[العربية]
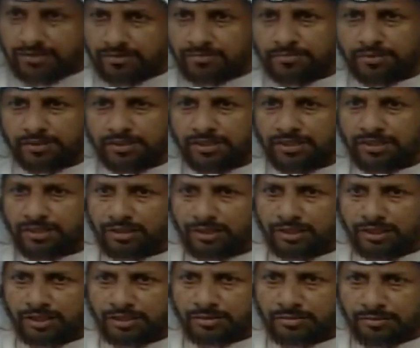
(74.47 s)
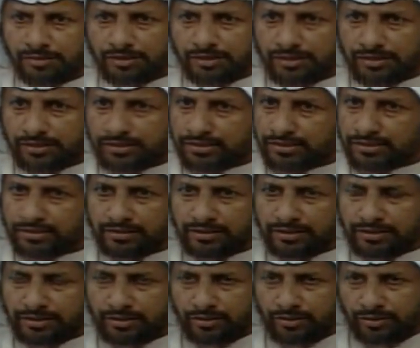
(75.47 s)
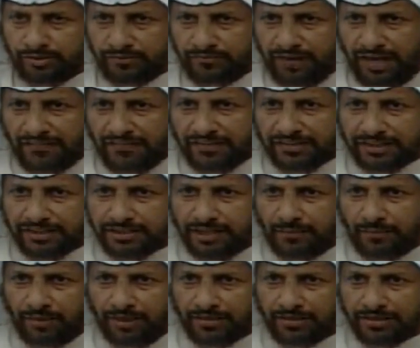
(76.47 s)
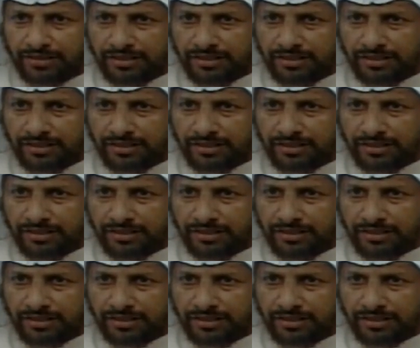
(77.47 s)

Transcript: اه، فاضت الجامعة